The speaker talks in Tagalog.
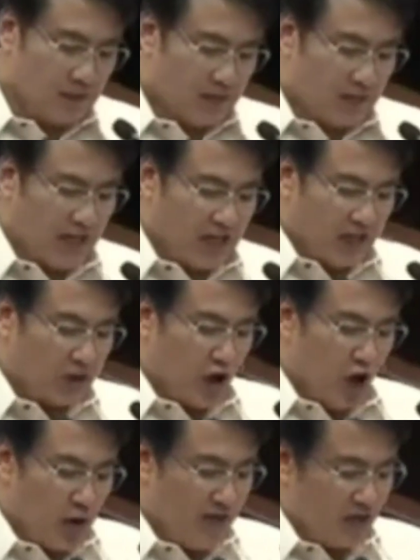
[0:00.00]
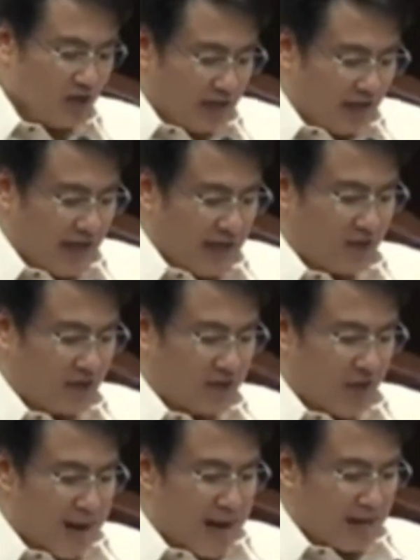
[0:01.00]
This is obviously a
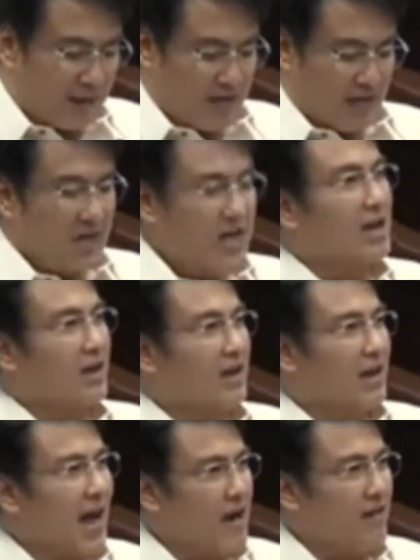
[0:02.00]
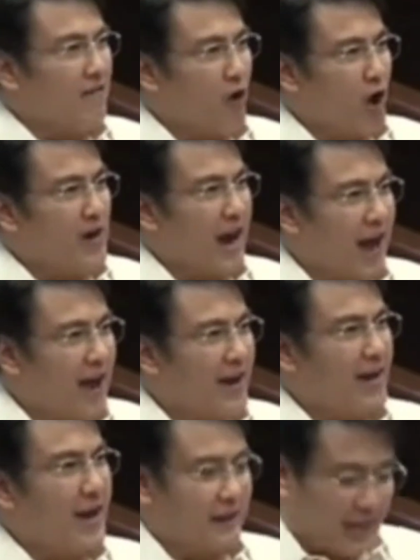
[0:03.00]
systematic gun for
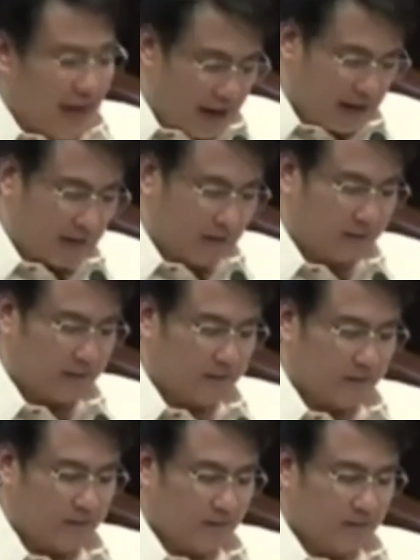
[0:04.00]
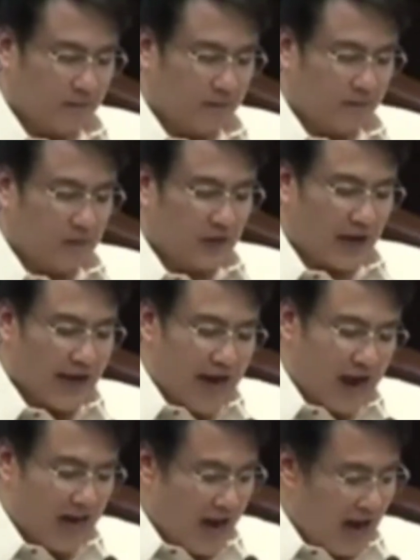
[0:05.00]
hire attack.
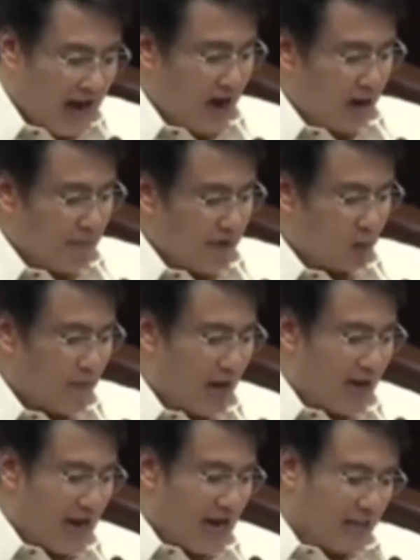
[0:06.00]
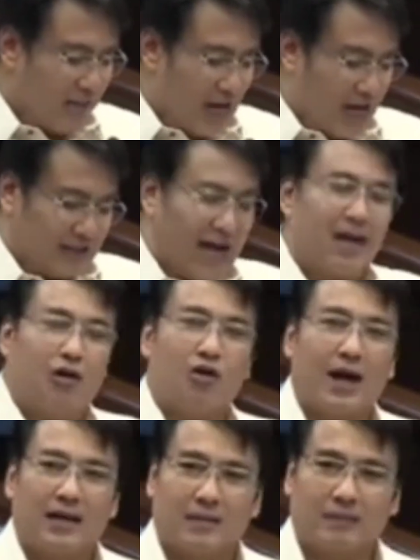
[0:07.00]
Kaya nga ang mas malalim na
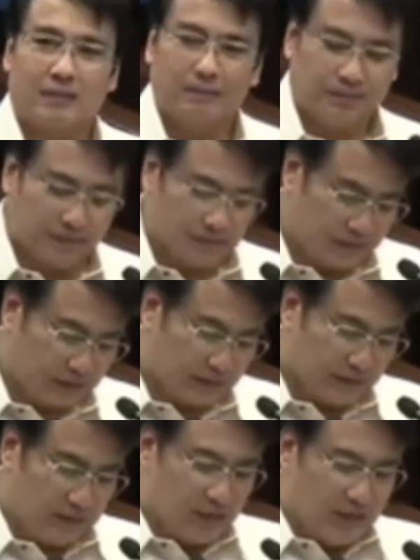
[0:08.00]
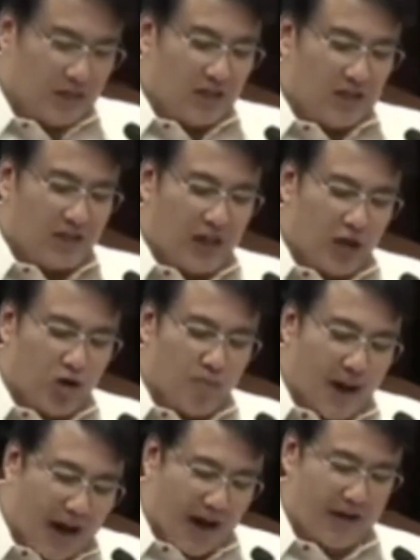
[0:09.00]
katanungan, sino
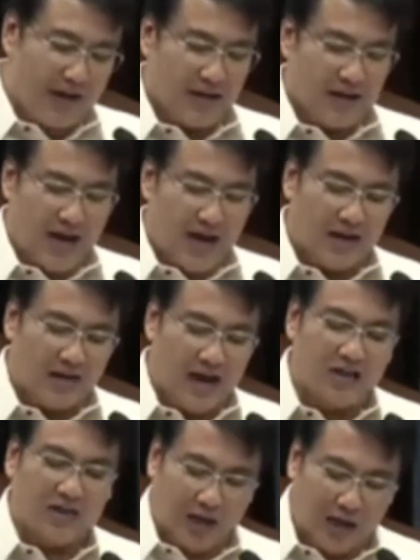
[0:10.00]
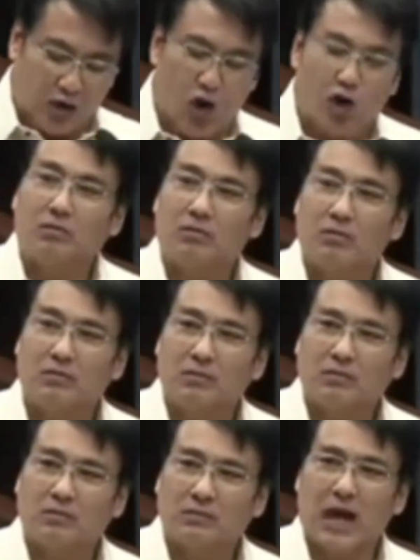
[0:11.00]
ba ang nasa likod
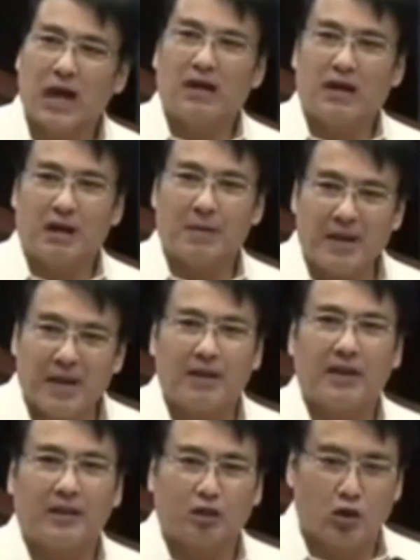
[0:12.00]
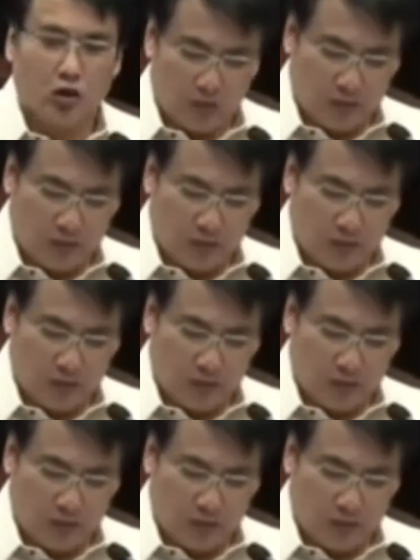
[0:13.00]
ng krimen na ito?